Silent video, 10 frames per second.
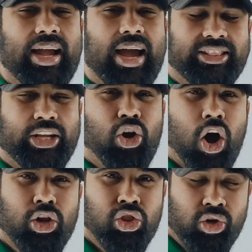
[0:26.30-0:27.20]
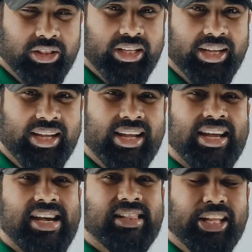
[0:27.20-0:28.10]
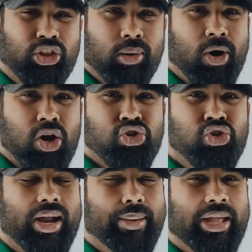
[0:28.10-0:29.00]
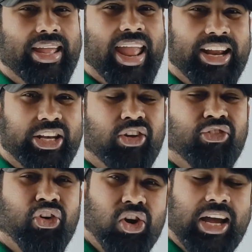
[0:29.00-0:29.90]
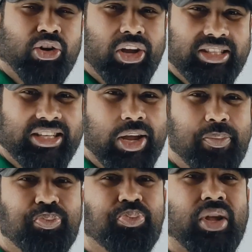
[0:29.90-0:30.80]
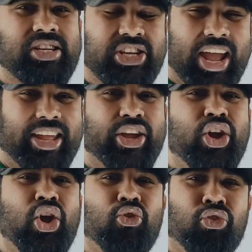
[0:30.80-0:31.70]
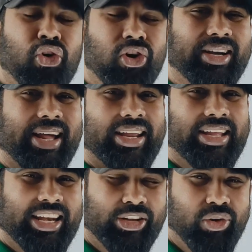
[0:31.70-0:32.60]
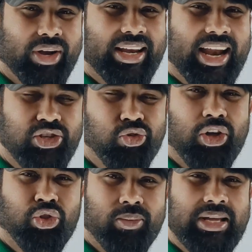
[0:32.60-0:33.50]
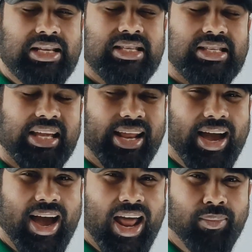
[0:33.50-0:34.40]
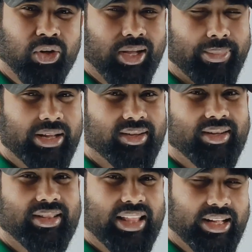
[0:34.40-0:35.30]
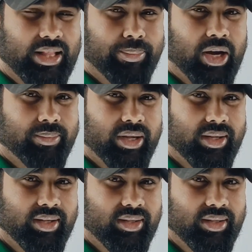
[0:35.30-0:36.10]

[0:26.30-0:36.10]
গাণিতিক অর্থনীতি দ্বিতীয় বর্ষ নামে একটি ফোল্ডার রয়েছে সেই ফোল্ডারে ক্লিক করে ক্লাসগুলো তুমি সিরিয়াল মোতাবেক দেখতে পারবে